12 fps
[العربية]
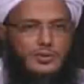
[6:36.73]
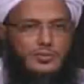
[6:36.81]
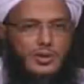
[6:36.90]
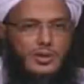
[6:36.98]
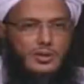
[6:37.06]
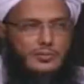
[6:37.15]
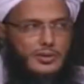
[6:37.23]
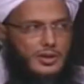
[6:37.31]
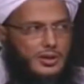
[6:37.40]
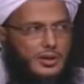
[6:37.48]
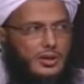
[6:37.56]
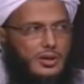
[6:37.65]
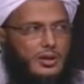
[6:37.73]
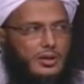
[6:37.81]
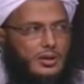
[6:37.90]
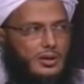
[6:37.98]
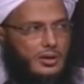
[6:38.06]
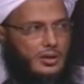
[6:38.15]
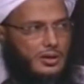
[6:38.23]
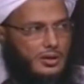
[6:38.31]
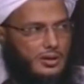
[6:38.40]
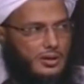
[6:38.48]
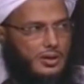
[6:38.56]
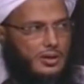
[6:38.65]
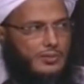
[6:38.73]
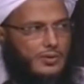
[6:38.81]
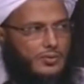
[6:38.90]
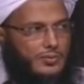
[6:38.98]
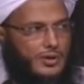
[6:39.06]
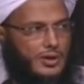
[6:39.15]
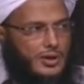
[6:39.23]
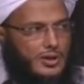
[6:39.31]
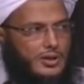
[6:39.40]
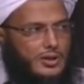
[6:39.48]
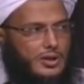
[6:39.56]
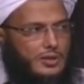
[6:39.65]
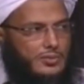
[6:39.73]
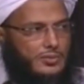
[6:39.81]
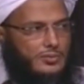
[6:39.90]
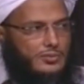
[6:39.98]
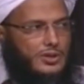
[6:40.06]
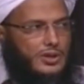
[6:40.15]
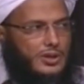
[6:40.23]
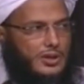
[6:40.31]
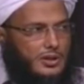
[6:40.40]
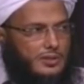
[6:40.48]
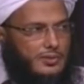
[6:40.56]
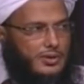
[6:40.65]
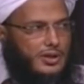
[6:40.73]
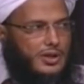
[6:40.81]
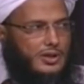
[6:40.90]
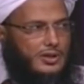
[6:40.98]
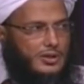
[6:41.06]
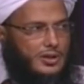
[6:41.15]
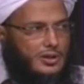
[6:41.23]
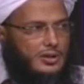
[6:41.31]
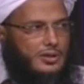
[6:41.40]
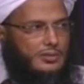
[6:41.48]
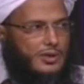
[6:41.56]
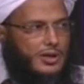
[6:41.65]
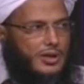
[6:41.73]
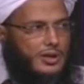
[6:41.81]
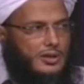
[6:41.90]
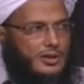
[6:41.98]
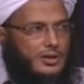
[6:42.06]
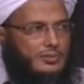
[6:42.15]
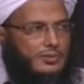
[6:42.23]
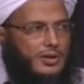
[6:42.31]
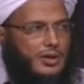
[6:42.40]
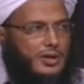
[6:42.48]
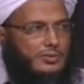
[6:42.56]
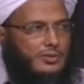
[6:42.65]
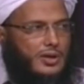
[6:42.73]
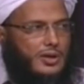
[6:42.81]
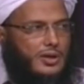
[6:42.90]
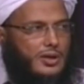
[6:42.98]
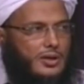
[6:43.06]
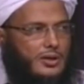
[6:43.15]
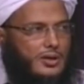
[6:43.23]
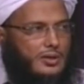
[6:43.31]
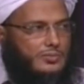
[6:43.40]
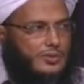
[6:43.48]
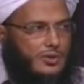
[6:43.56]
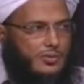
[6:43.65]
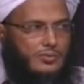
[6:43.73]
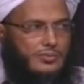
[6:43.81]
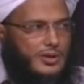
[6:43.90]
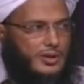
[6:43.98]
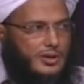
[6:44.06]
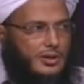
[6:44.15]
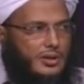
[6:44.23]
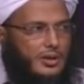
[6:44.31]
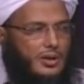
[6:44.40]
في سورة البينة إن الذين كفروا من أهل الكتاب والمشركين في نار جهنم خالدين فيها أولئك هم شر البرية